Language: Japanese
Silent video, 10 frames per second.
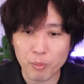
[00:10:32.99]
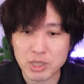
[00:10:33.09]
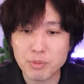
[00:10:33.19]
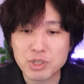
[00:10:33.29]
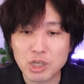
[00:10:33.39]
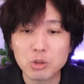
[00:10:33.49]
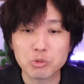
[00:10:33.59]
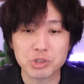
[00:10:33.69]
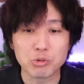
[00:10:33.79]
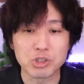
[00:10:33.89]
めちゃめちゃ
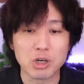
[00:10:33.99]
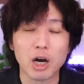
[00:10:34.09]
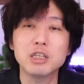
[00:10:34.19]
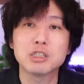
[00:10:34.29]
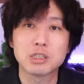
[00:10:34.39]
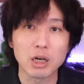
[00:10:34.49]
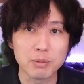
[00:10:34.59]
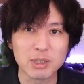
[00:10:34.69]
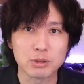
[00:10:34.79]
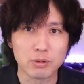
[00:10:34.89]
ヒットしたうちに入っちゃ
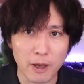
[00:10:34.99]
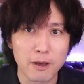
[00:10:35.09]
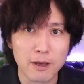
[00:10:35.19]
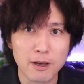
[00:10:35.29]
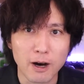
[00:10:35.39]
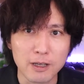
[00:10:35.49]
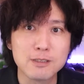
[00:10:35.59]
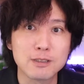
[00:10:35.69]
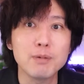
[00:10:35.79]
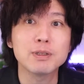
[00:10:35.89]
いますよね。入っ
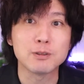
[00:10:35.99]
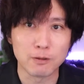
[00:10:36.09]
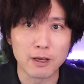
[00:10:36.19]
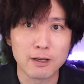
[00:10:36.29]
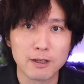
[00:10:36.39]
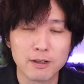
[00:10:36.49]
ちゃいますよね。